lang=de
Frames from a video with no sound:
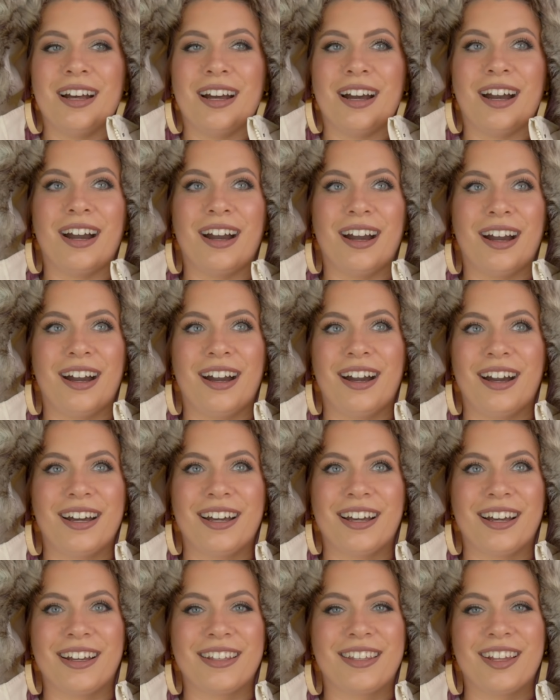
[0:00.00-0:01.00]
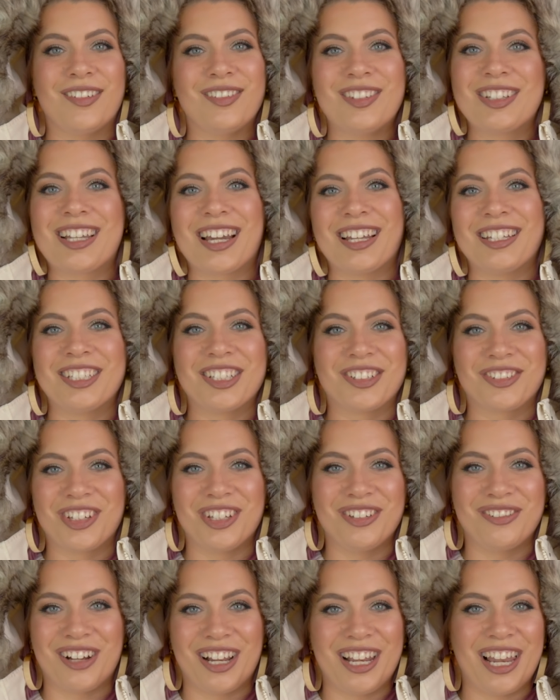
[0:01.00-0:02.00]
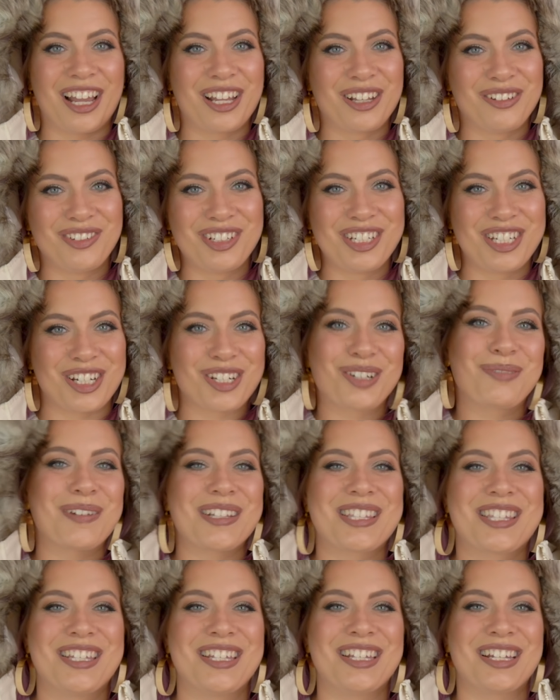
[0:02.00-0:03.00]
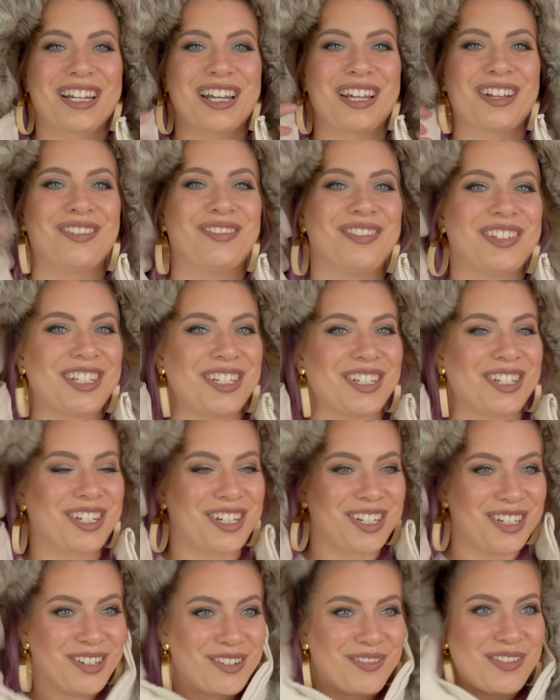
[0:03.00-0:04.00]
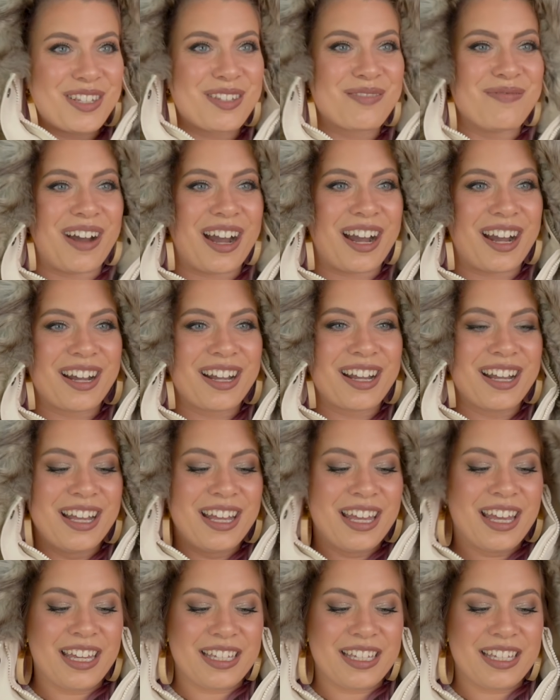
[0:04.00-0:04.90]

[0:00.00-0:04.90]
Ah, damit kann ich auf jeden Fall lange Winterspaziergänge mit den Schnubbis machen.